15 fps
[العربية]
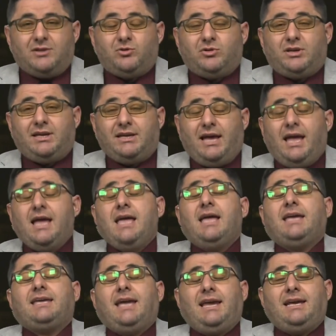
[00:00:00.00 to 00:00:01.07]
تركيا
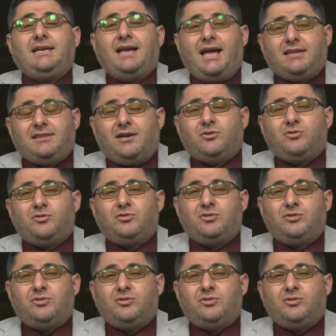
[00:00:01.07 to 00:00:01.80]
كي لا تكون